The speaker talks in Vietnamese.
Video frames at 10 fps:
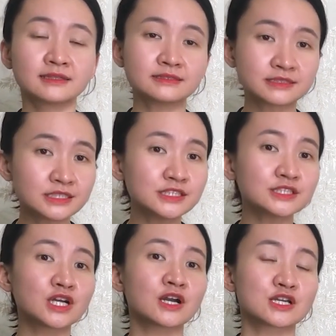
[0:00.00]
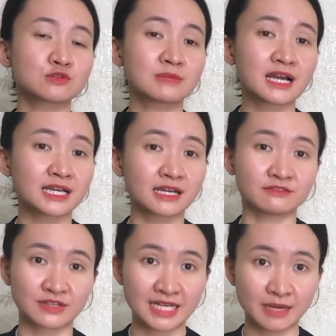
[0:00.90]
thứ tư đó là chúng ta
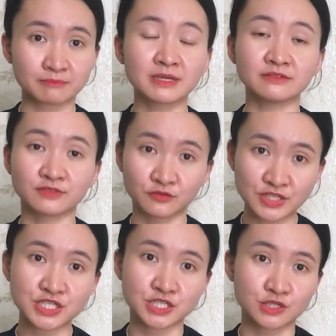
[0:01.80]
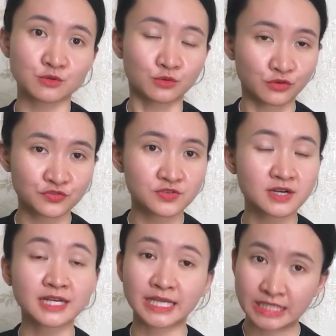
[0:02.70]
cần phải đặt mình vào vị trí của đối
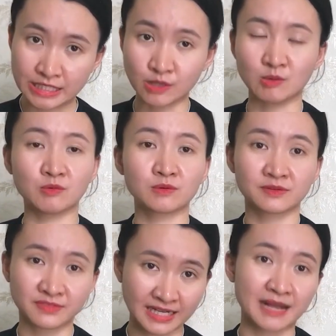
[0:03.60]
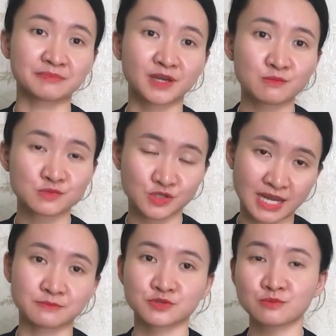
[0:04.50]
phương để hiểu và cảm thông cho
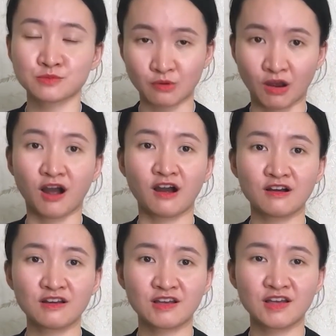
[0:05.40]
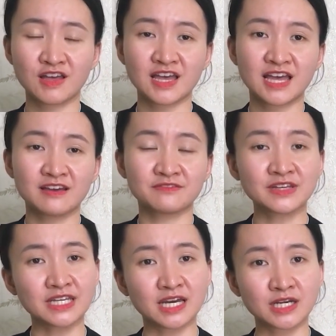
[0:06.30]
cảm xúc của họ
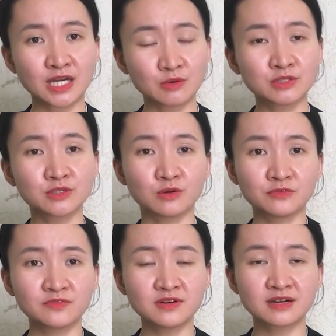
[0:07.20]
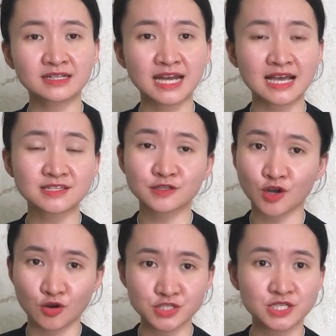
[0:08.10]
vì ờ, nếu như đối phương đã rất
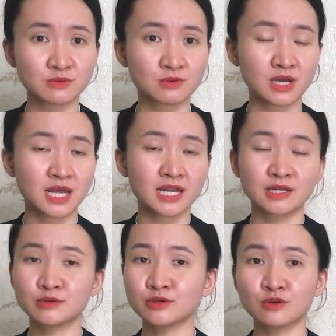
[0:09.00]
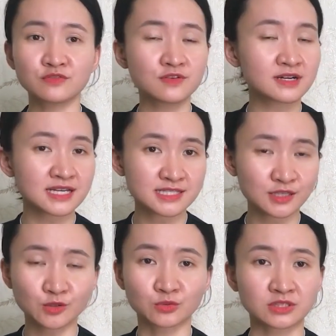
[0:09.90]
khó chịu nếu như đối phương đã
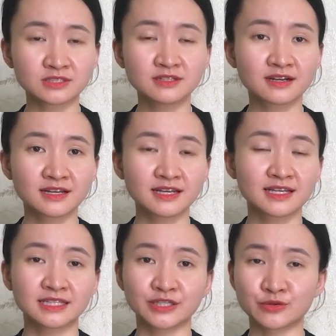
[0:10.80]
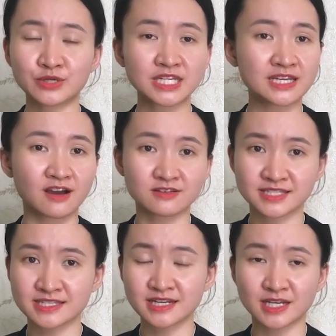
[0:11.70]
rất tổn thương thì đôi khi họ
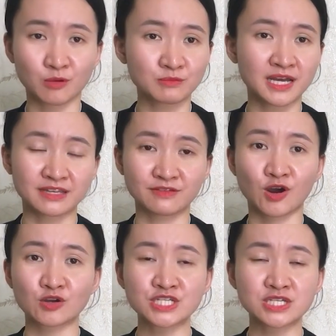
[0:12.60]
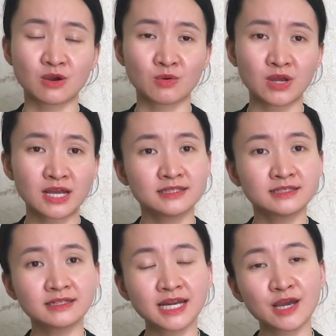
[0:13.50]
sẽ rất nóng nảy và khó chịu.
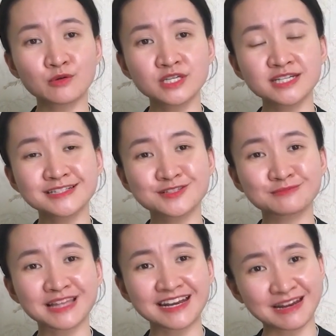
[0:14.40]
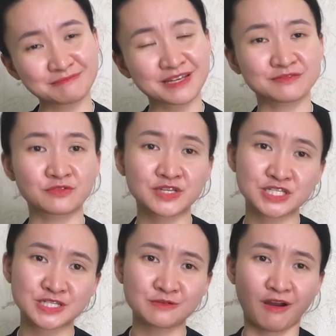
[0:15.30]
nhưng nếu như chúng ta đặt mình vào vị
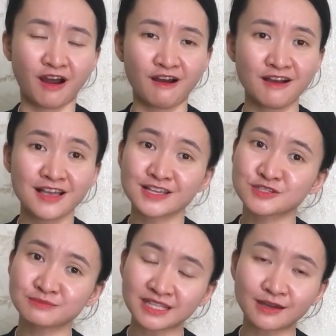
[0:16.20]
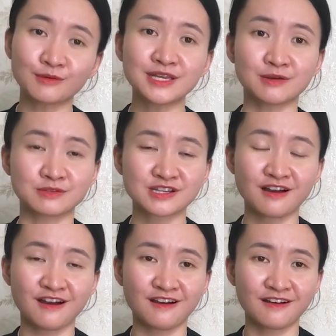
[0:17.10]
trí của họ chúng ta thấu hiểu cho
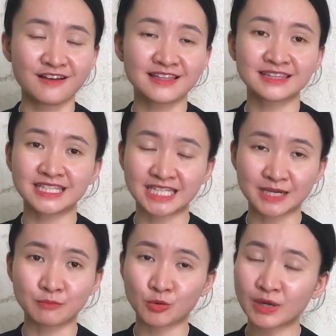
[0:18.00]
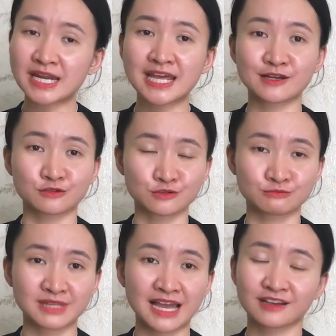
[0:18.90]
họ thì ờ, mối quan hệ của
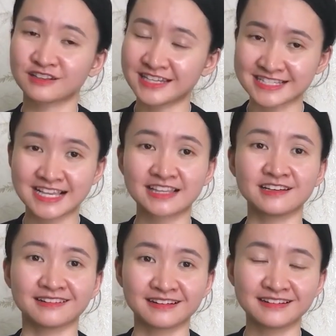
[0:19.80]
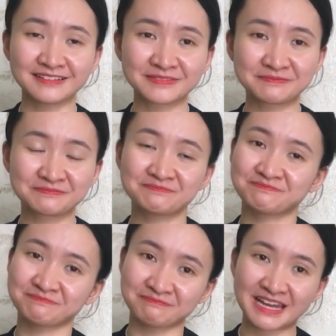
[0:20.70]
chúng ta có thể dễ thở hơn
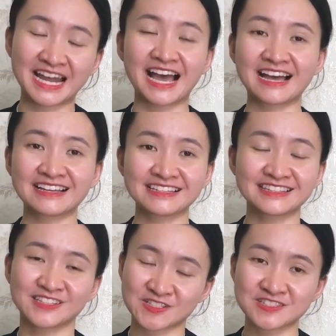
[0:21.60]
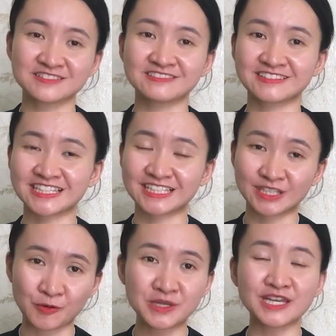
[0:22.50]
bạn ạ à, thực sự thì
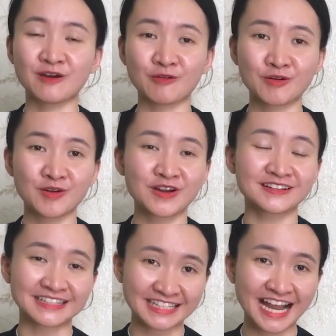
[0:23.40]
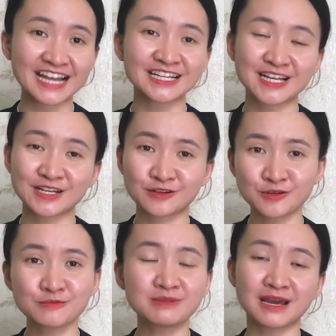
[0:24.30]
thấu hiểu người khác
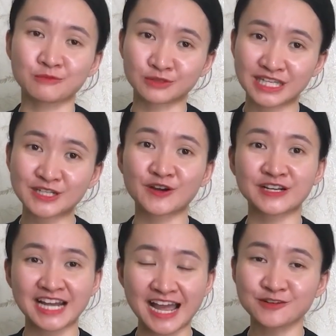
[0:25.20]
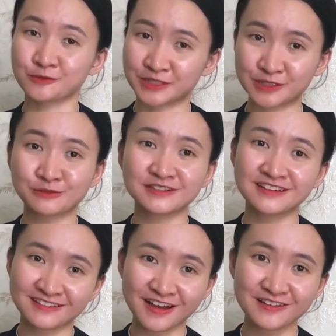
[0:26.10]
nó cũng là một tên gọi khác của yêu
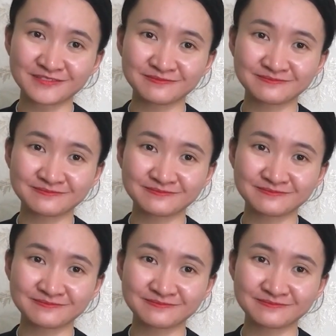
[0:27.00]
thương đó